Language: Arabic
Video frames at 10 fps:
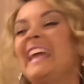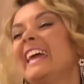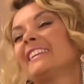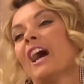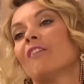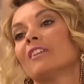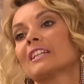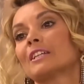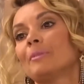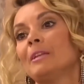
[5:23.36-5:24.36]
شايفه حالها
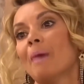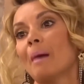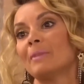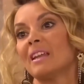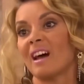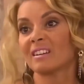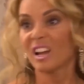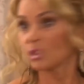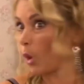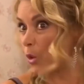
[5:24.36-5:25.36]
شي شغله كبيره
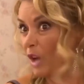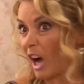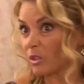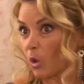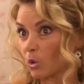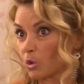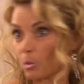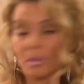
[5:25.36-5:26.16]
وما بعرف على شو